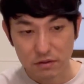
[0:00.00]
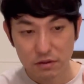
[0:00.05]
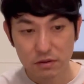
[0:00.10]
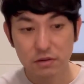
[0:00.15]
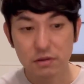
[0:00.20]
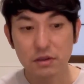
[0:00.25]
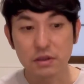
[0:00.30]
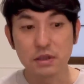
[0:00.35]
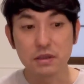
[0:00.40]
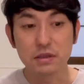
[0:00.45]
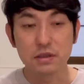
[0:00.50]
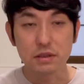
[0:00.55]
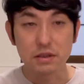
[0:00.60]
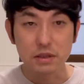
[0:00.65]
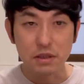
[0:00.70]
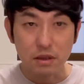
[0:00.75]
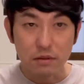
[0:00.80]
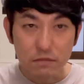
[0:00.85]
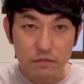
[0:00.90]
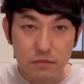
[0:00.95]
推理、
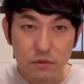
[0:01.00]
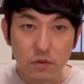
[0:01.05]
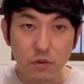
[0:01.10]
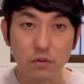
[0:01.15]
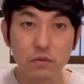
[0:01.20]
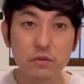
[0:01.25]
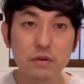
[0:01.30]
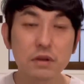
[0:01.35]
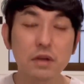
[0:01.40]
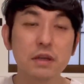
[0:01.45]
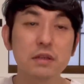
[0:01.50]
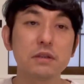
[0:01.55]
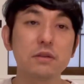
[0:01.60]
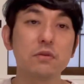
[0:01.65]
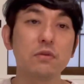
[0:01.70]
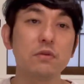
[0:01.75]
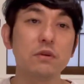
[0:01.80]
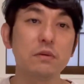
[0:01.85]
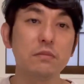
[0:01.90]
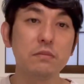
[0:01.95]
全部同じ
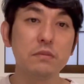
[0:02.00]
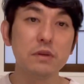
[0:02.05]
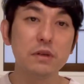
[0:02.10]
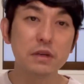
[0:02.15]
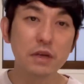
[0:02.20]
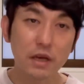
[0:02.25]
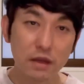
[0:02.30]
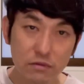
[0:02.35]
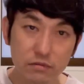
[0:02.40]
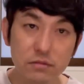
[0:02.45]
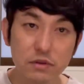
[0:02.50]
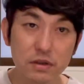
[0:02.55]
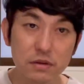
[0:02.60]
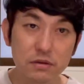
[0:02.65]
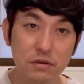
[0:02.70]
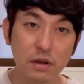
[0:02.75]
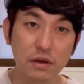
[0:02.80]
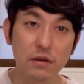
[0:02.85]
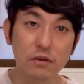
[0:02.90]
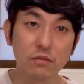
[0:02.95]
ように見えるんで
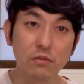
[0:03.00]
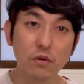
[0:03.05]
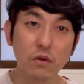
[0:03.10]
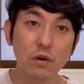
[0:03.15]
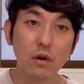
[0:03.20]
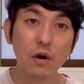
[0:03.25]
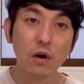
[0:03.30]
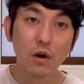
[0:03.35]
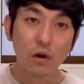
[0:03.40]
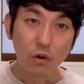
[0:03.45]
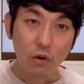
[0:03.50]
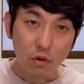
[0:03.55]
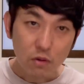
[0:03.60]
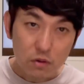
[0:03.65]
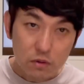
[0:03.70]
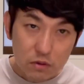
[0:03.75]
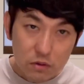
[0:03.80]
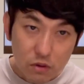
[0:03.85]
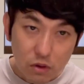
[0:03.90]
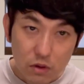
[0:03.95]
すけれども、
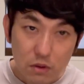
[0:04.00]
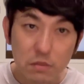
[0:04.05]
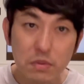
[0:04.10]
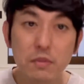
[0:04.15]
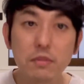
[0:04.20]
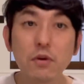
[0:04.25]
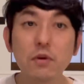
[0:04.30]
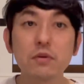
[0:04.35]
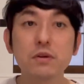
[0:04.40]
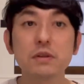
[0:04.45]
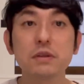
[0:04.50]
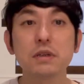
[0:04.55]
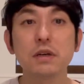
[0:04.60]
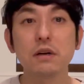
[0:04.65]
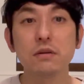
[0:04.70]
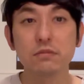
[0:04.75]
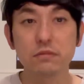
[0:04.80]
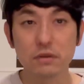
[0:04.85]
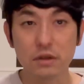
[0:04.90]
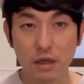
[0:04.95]
本当に微妙に違
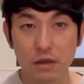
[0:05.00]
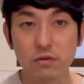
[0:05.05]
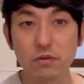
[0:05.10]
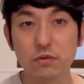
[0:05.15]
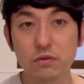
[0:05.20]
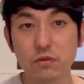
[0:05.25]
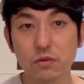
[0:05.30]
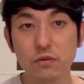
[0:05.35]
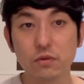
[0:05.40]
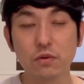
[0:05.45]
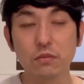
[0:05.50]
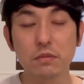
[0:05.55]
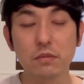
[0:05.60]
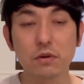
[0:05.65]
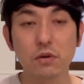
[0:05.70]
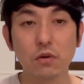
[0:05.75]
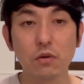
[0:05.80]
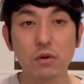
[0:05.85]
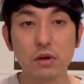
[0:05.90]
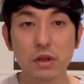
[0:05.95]
うんだということを今
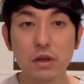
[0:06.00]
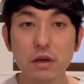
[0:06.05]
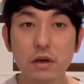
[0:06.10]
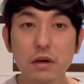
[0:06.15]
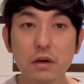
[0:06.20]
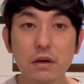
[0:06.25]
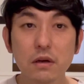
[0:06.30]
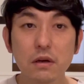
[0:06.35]
日はね、